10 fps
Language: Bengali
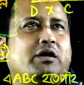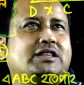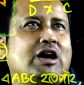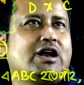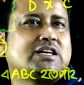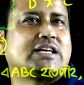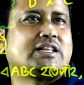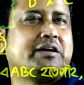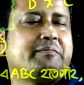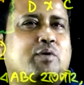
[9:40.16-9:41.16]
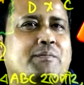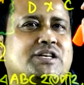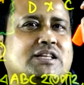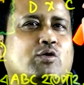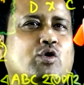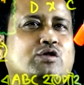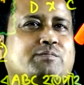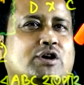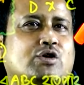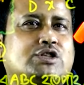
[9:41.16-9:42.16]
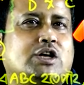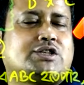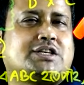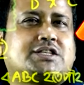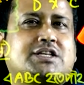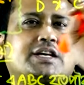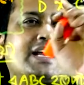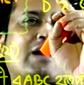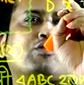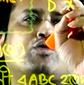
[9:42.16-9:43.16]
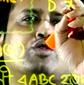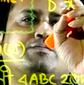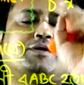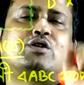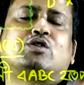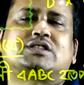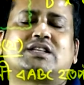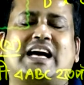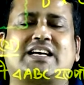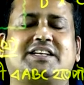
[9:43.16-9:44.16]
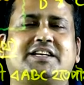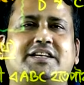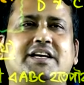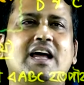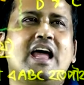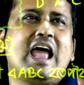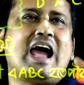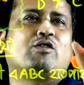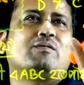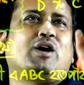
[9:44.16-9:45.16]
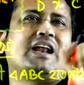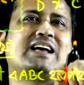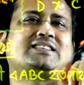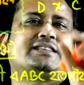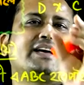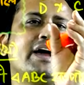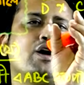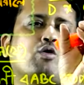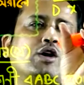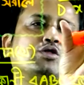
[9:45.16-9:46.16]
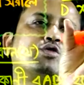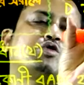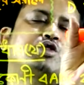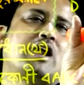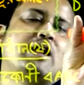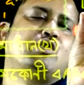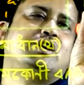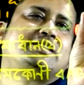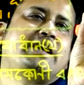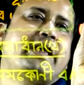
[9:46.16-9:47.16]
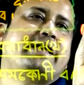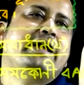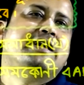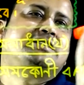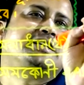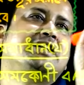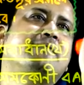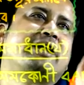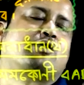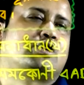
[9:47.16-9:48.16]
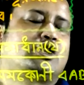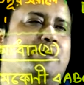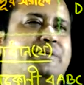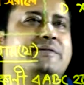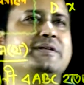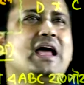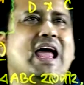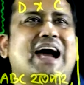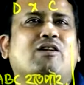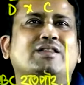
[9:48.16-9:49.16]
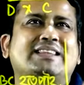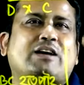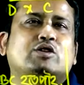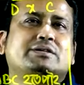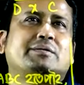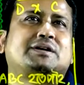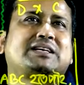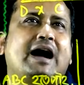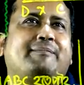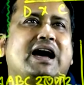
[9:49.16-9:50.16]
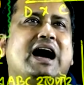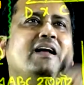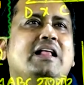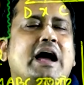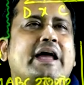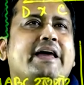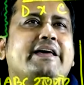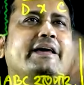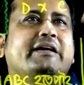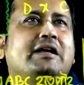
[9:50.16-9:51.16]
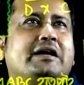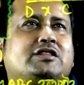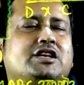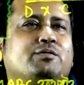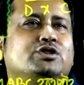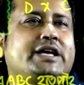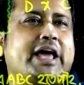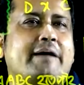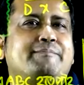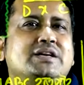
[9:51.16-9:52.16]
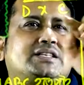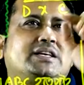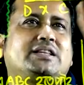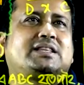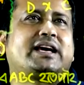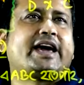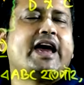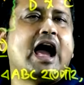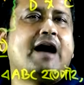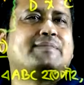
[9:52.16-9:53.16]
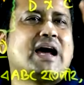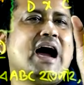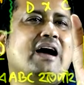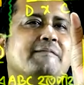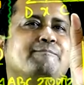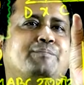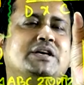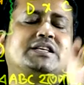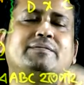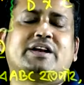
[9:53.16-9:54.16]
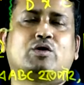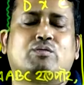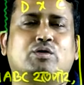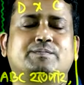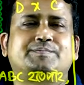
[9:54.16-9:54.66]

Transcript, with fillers: দেওয়ালের সাথে ভূমির সাথে কোন উৎপন্ন করছিল সিক্সটি ডিগ্রি এখন কোন উৎপন্ন করছে থার্টি ডিগ্রি এখন বলা আছে যে কতটুক সরানো হয়েছে এই সিডি বের করতে হবে এখন দেখো যে ব্যাপারটা আমরা এই ত্রিভুজ এ বি সি থেকে আমরা বিসি বের করবো